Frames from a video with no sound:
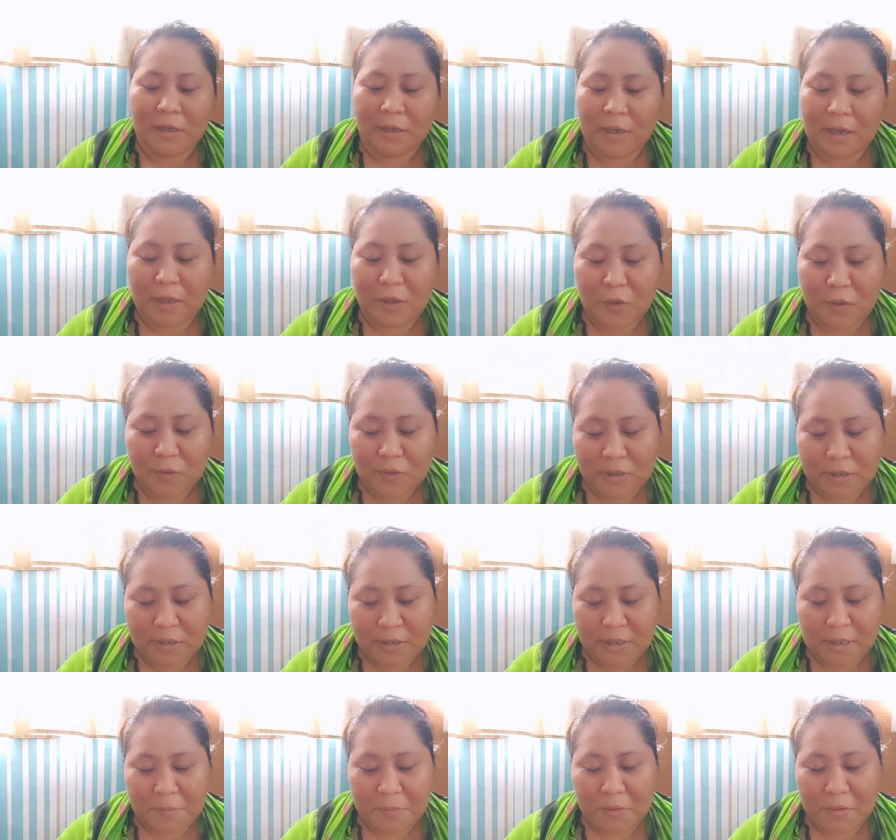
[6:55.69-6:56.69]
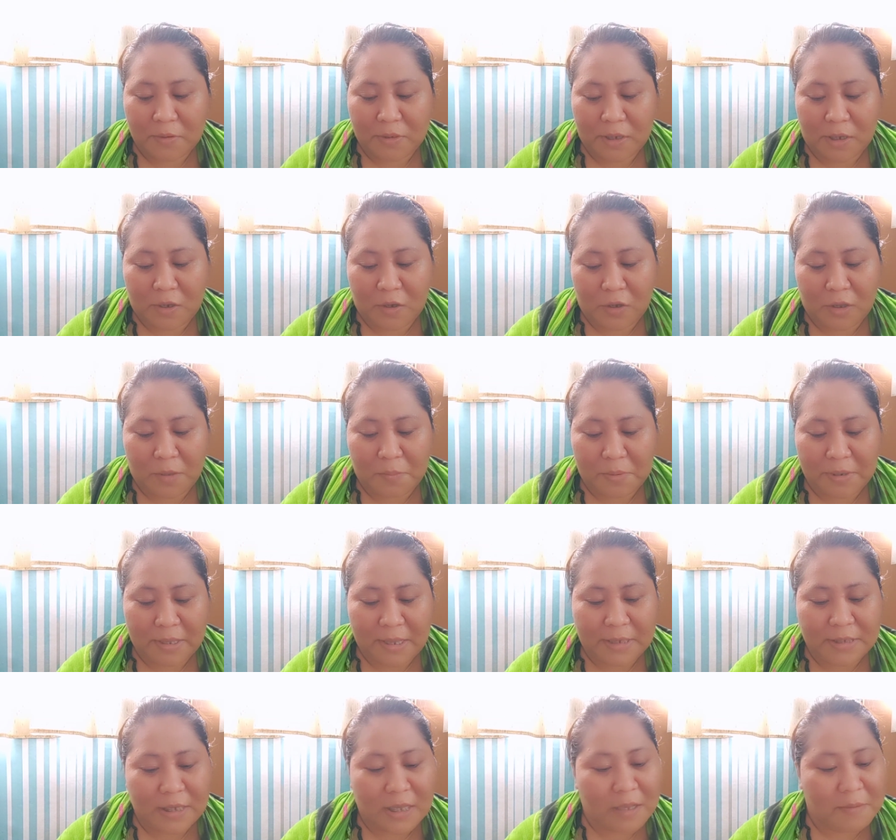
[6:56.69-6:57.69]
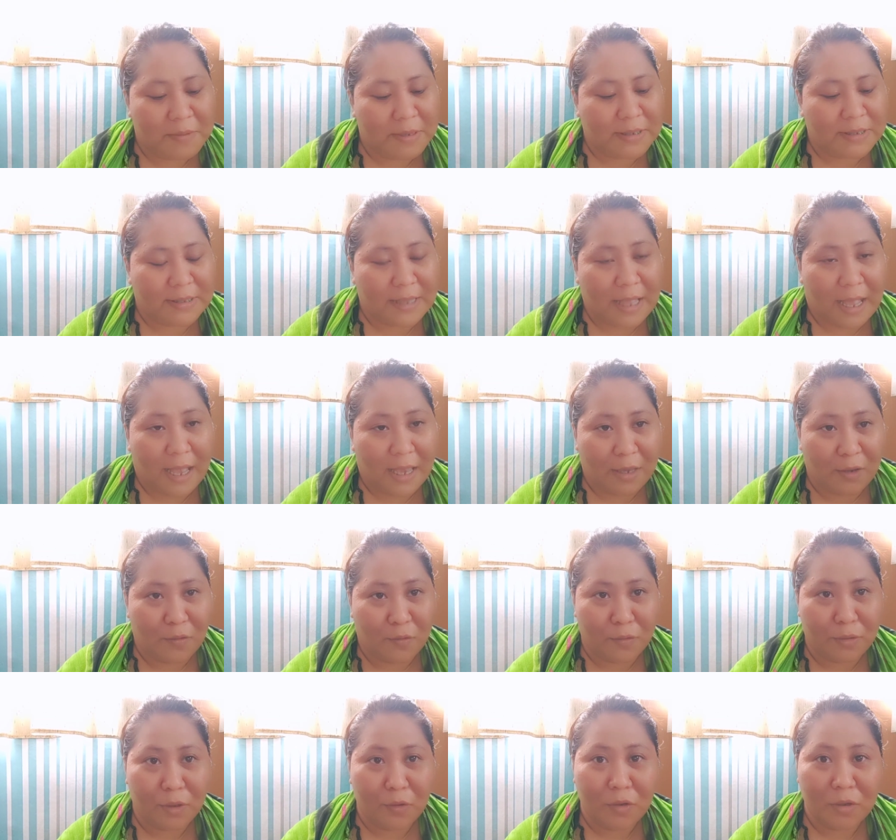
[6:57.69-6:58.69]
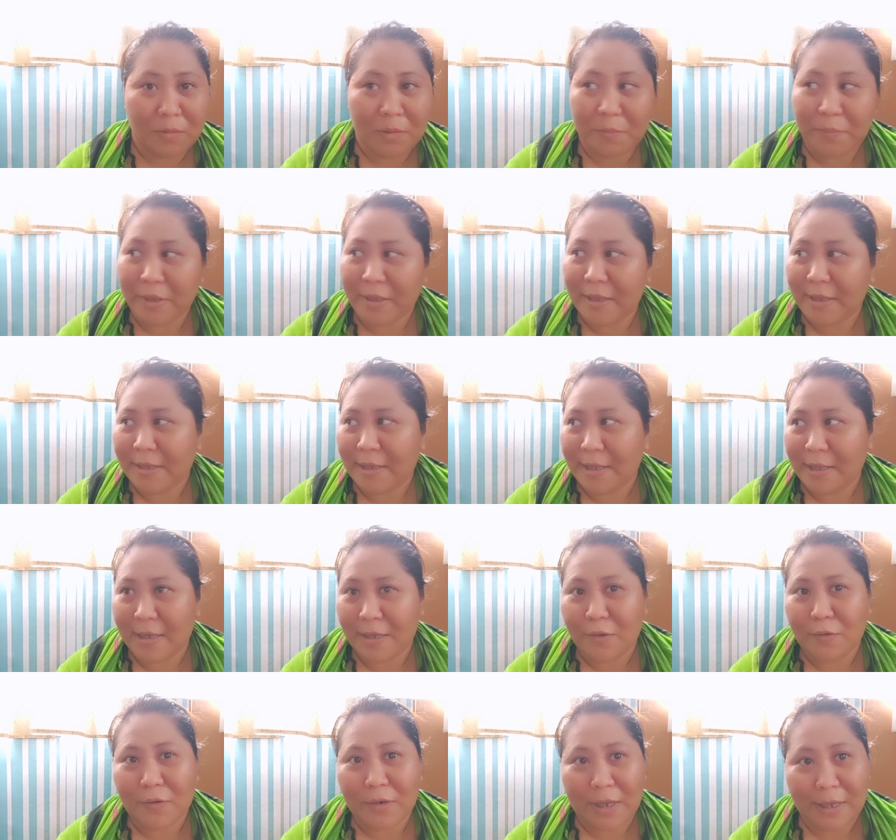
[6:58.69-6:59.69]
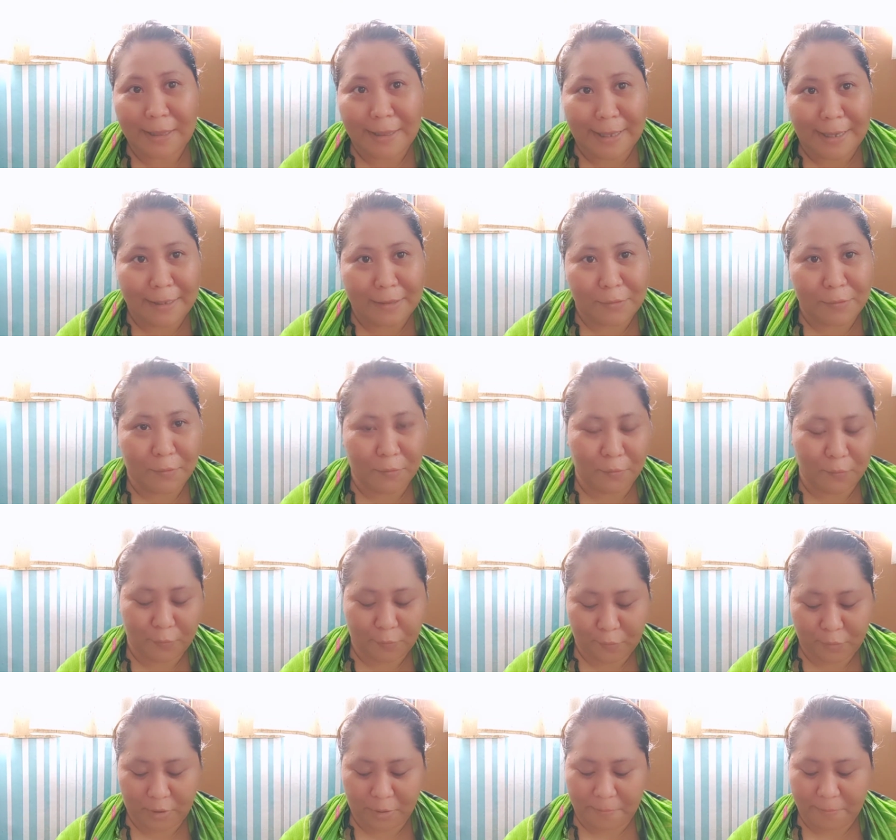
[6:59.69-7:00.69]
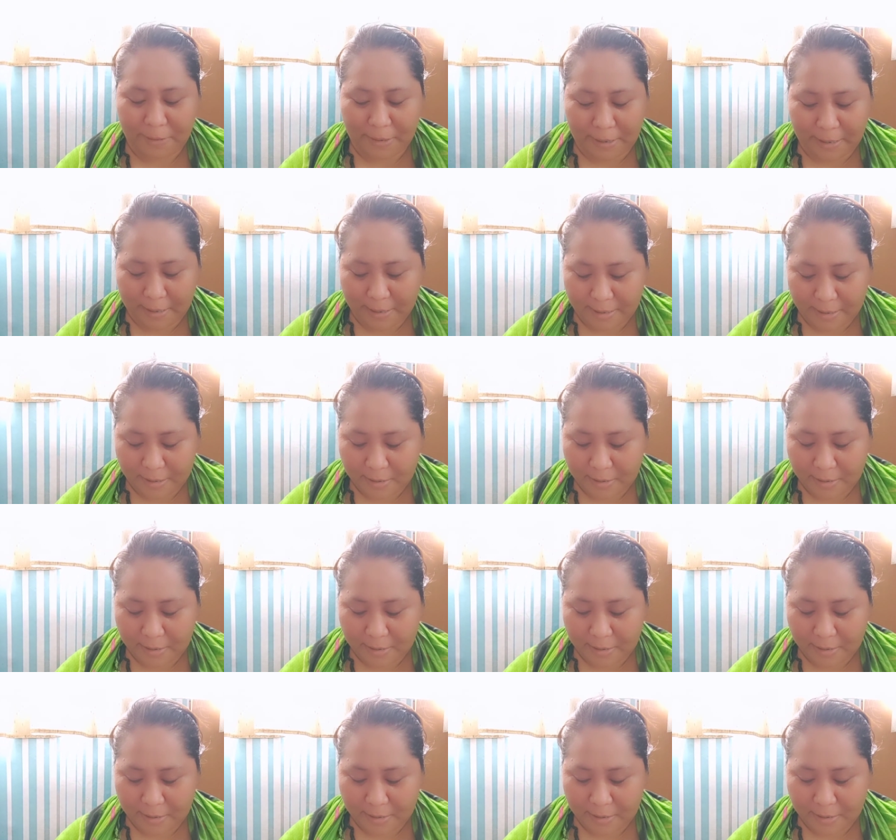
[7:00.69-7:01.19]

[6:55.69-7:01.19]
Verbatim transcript: Ito yung sinasabi ko sa inyo na pag nasa labas tayo, hindi ko naman pwedeng dalhin yung ring light ko, di ba?